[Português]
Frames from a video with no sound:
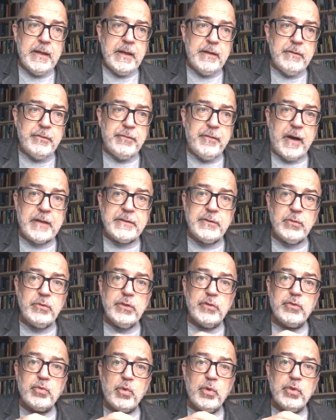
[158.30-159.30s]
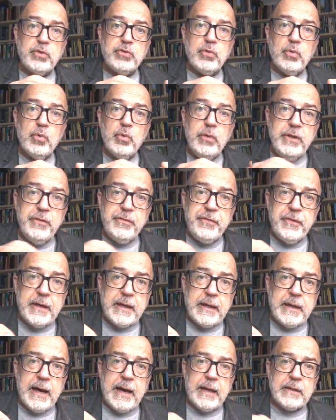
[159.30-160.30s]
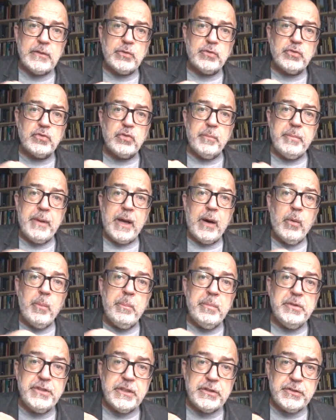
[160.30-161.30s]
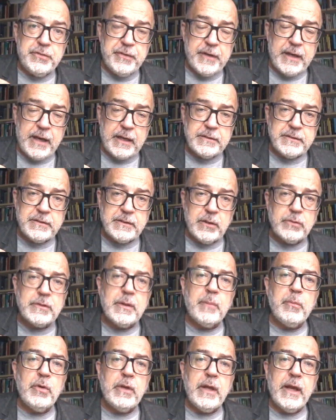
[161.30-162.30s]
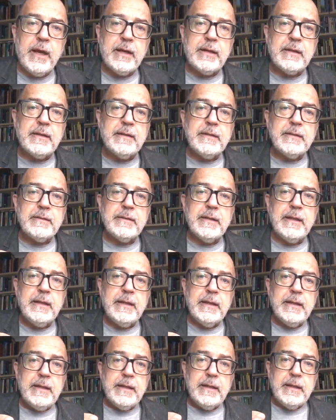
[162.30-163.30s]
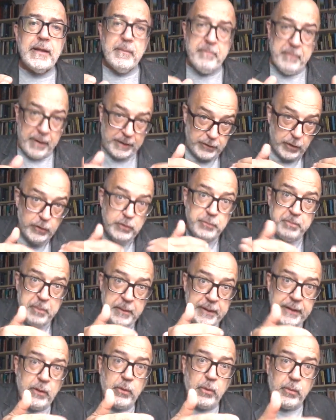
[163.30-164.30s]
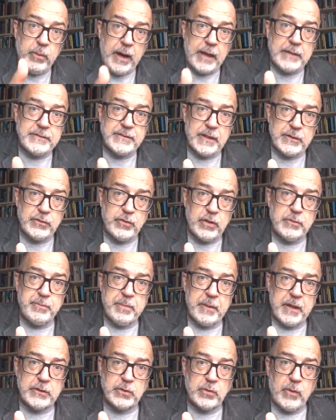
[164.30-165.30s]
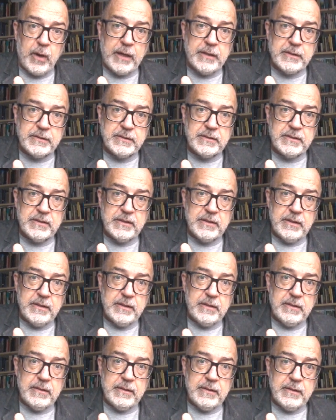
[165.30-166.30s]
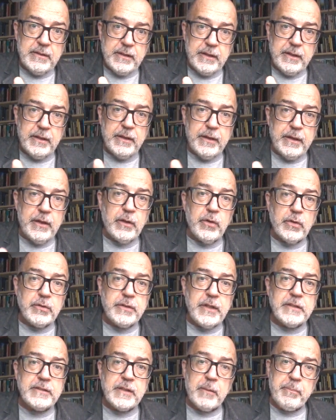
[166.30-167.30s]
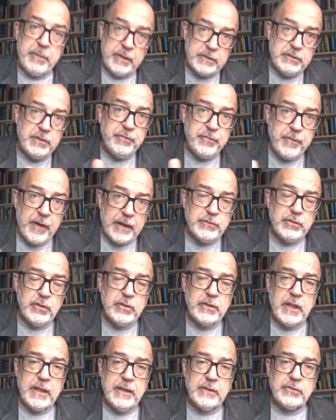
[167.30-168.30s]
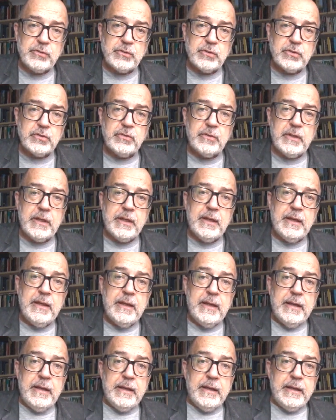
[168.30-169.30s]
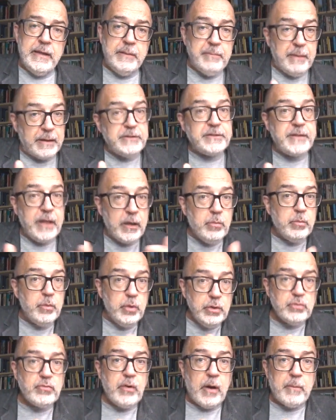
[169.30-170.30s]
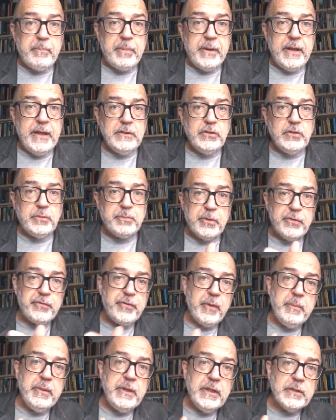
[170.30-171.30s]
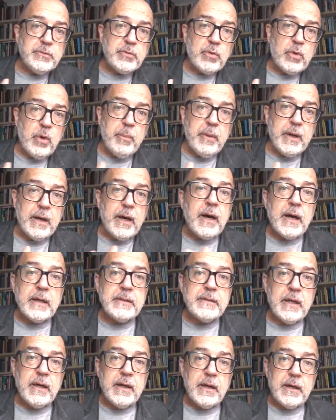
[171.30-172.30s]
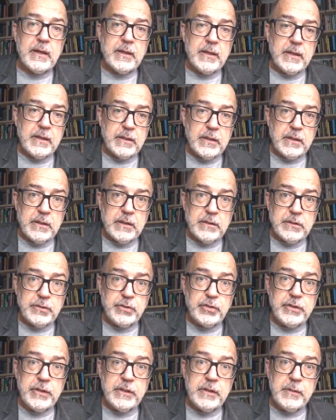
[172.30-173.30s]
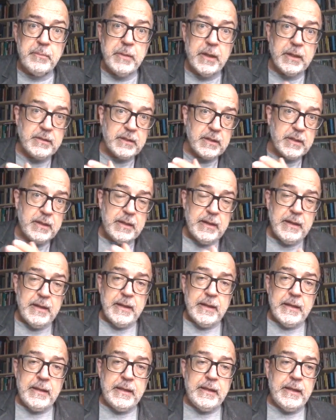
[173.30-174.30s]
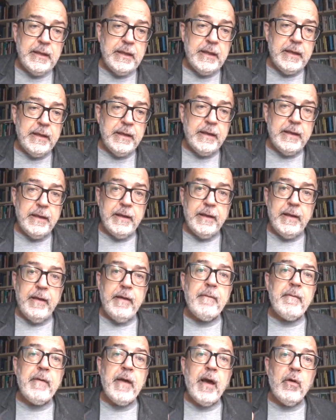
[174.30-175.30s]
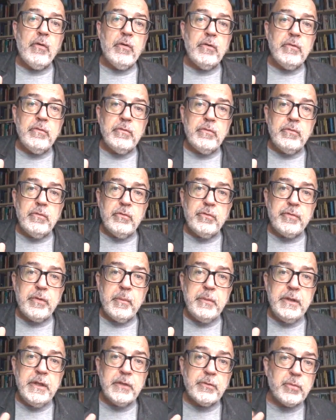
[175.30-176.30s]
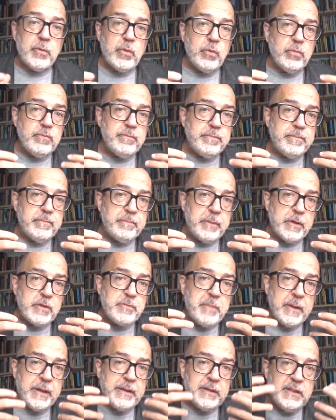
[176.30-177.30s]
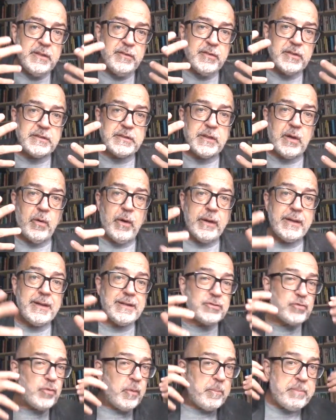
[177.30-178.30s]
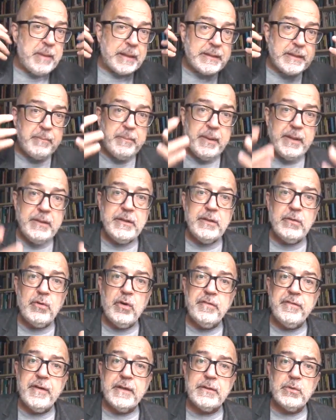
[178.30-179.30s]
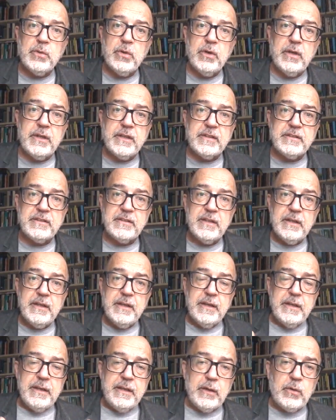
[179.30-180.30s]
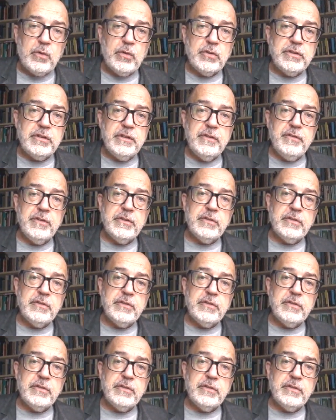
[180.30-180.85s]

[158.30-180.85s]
fazem um discurso unificado sobre a objetificação da mulher. Né? Mas eu explico as razões pelas quais é, eu não tenho esse apreço e faço textos, né? E mas tenho muito apreço por feminismo como a, a da Judith Butler, que é um, um, feminismo com perspectivas teóricas completamente inovadoras, inclusive